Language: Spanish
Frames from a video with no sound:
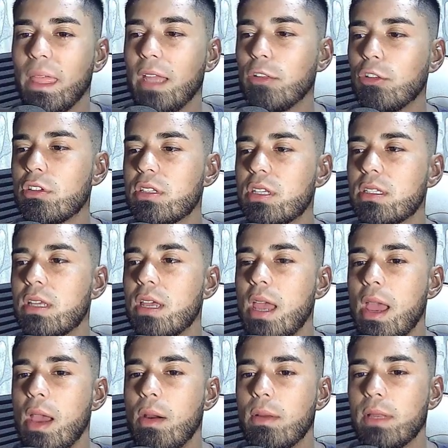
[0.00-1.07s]
Entonces
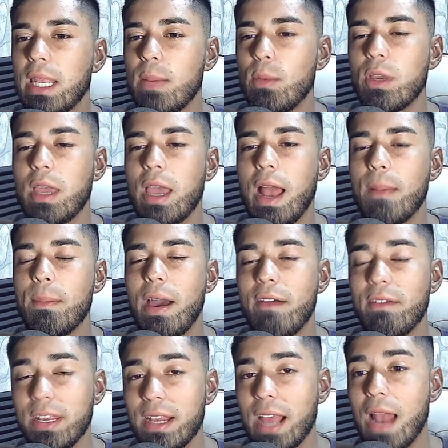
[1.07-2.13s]
tenemos que abrir
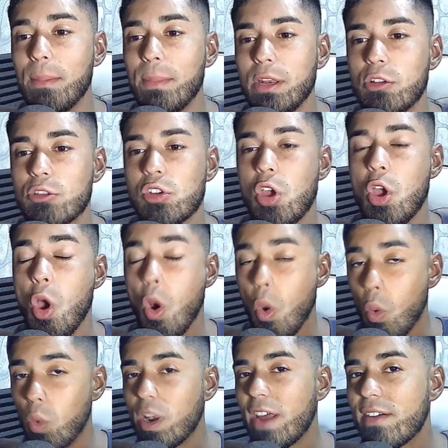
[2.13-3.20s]
al menos
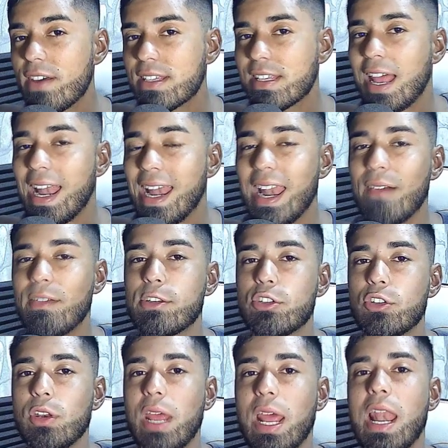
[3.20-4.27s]
una vez la versión
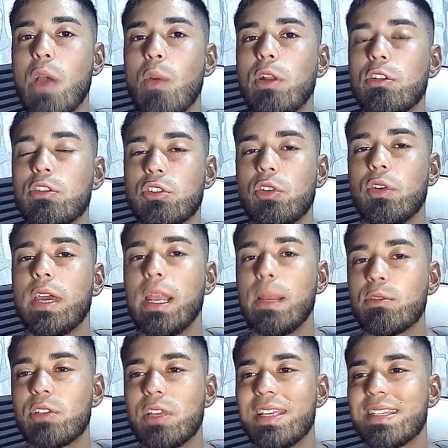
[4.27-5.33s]
en la cual nosotros queremos
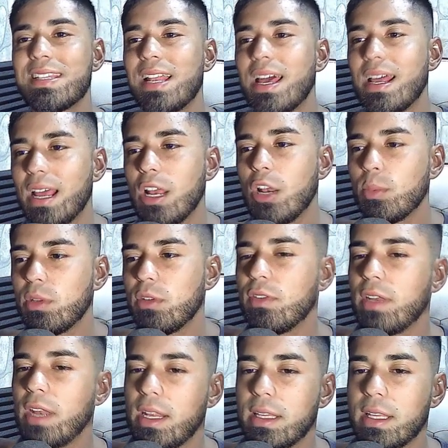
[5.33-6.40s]
instalar el Optifine, en
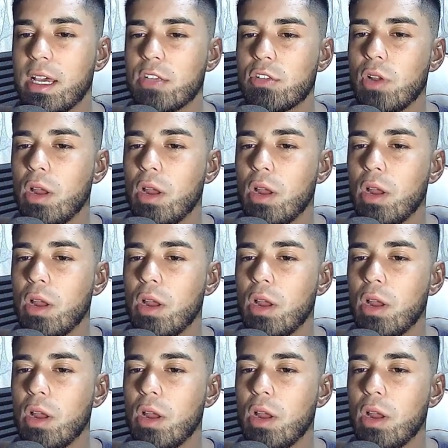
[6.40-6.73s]
este caso la